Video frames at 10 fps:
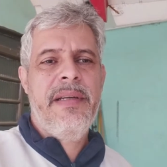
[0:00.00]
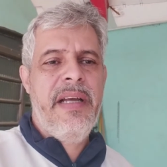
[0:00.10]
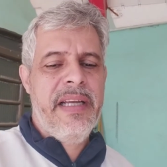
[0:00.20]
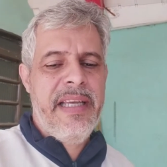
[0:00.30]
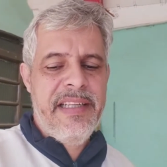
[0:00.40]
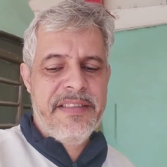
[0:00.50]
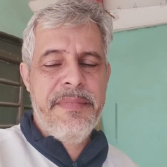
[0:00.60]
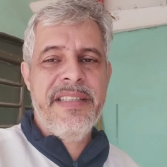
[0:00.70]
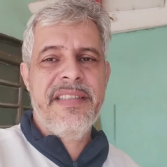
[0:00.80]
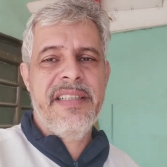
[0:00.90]
aquelas
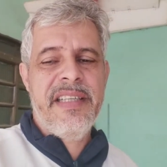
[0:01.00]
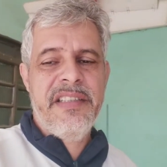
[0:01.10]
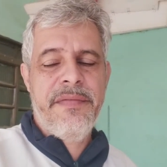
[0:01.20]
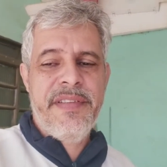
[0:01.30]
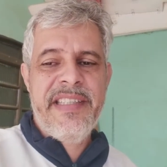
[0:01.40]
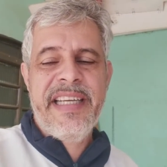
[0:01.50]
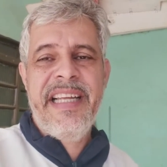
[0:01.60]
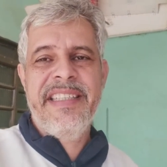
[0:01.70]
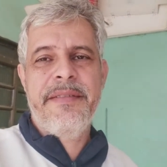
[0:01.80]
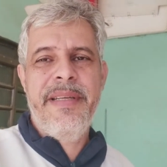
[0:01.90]
mesas que a gente fazer
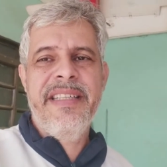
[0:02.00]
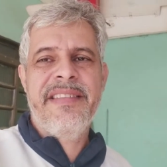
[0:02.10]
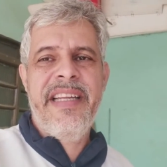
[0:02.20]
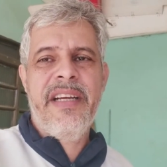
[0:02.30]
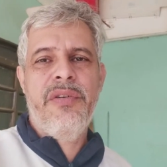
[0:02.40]
aquelas mesas, né?